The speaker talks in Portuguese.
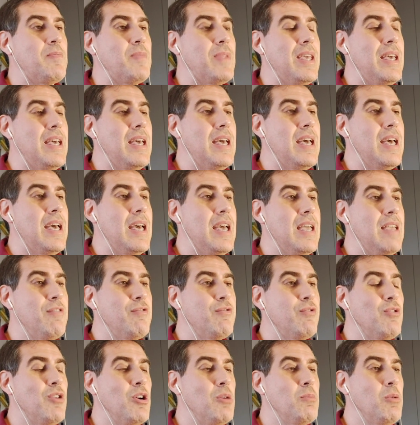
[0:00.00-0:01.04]
é, e
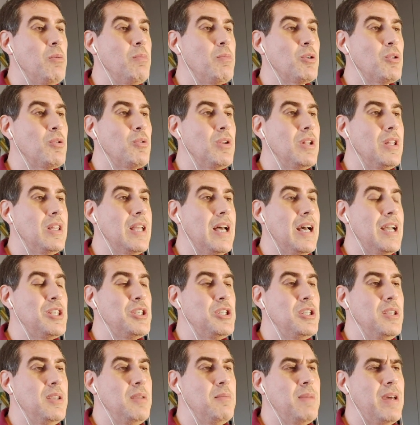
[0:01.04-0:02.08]
foi uma
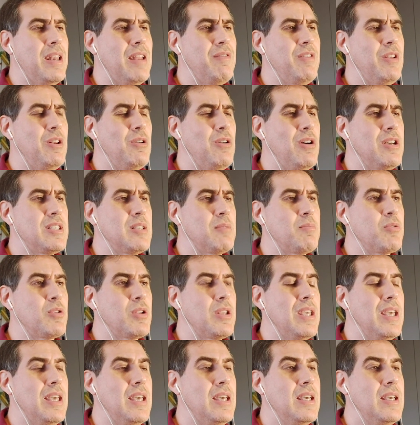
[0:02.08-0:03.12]
oportunidade maravilhosa,
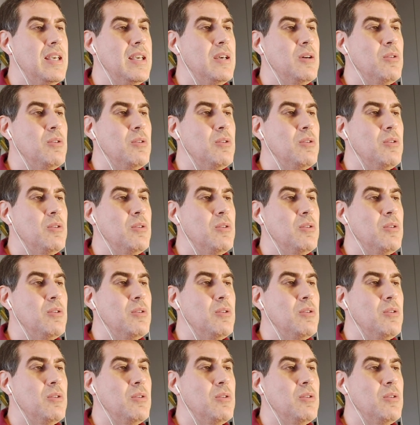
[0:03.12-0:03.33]
porque